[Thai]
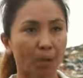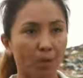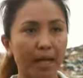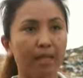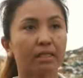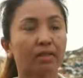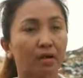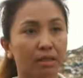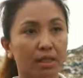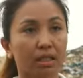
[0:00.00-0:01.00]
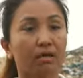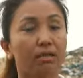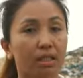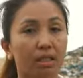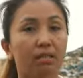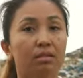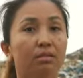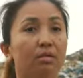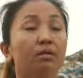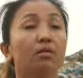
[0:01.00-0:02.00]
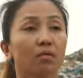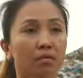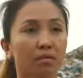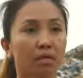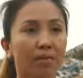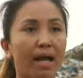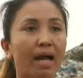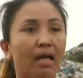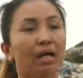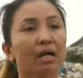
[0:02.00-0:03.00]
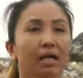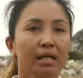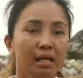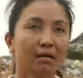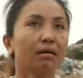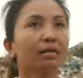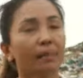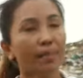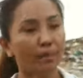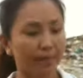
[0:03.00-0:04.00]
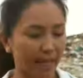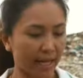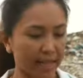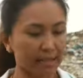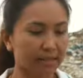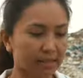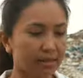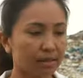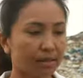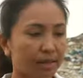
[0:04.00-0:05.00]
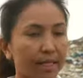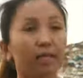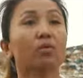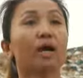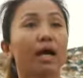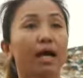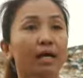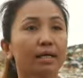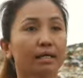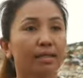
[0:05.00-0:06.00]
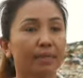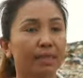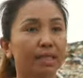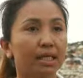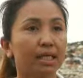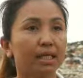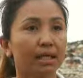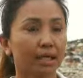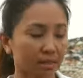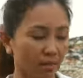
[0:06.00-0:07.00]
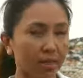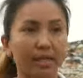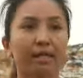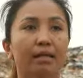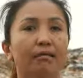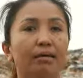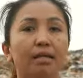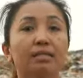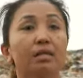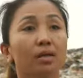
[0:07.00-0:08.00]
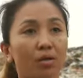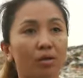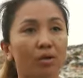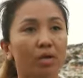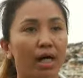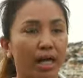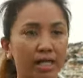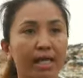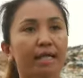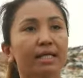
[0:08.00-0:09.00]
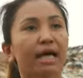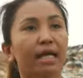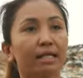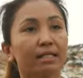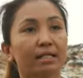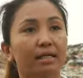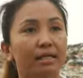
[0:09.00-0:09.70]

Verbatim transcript: ต่อวันต่อเดือนต่อทย์นี้ลดลงเยอะมากนะะแล้วก็ทำให้มีปัญหาคือขยะตกค้างในพื้นที่นะคะ ส่งกลิ่นแล้วก็ทั้งเชื้อโรค อันนี้เห็นได้ชัดเลย